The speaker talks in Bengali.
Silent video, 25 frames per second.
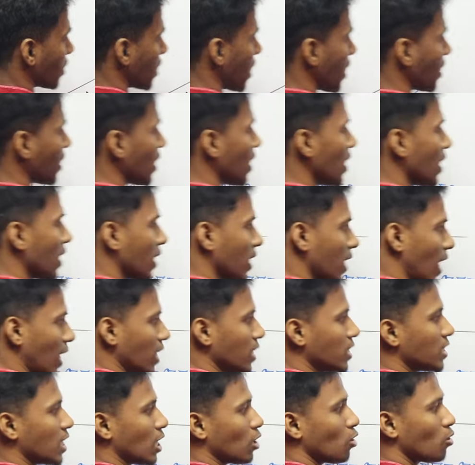অর্থাৎ
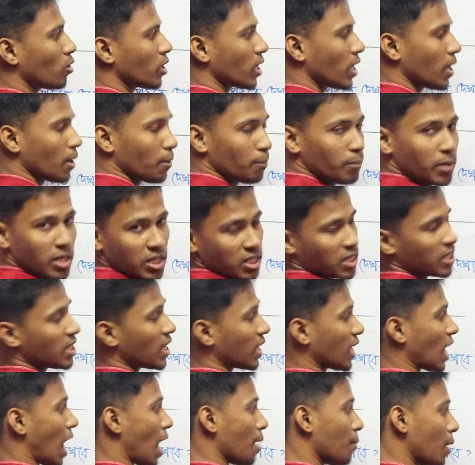গাড়ি চালক
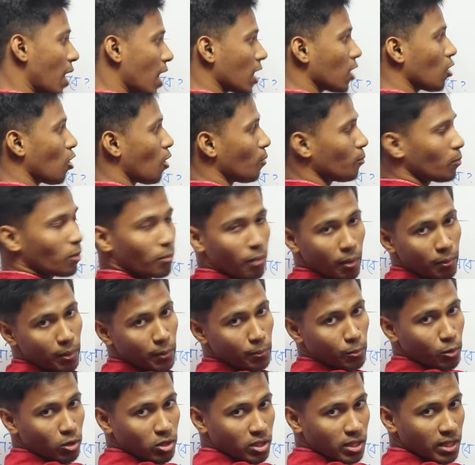দৃষ্টিটাকে আবার লম্বভাবে
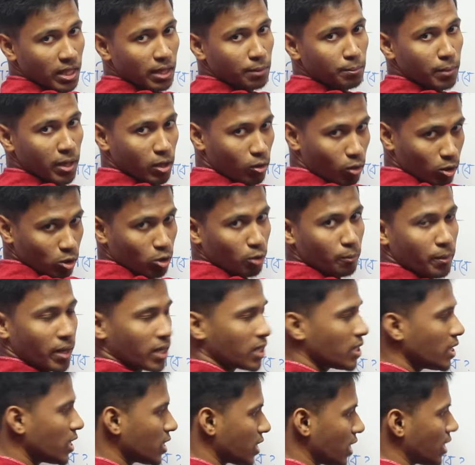পড়তে দেখবে কত
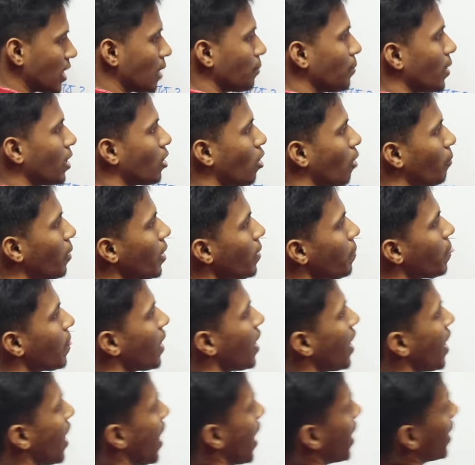বেগ নিয়ে সেটা বেগ হবে
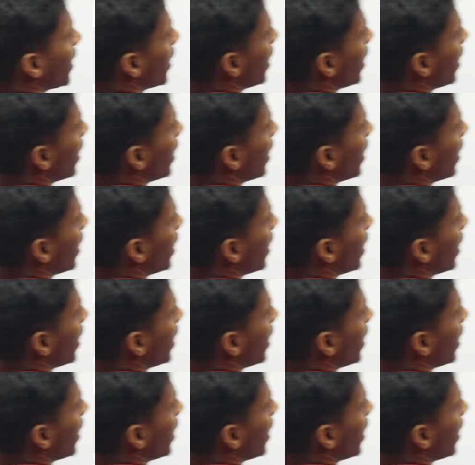আর